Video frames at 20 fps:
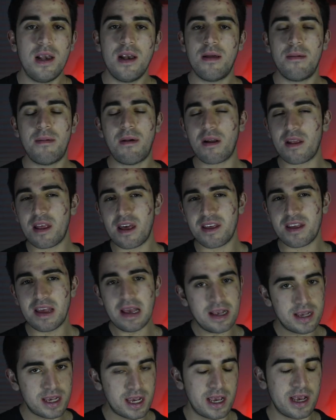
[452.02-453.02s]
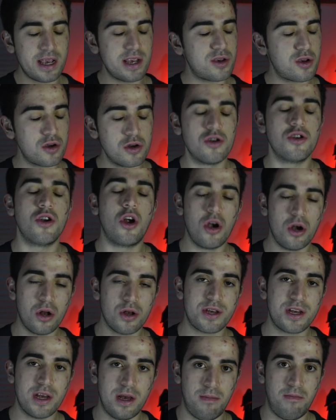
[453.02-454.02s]
La verdad es que eso no lo
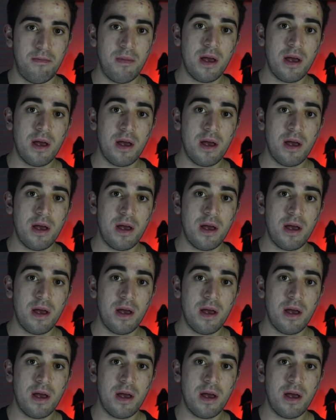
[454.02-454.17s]
sé.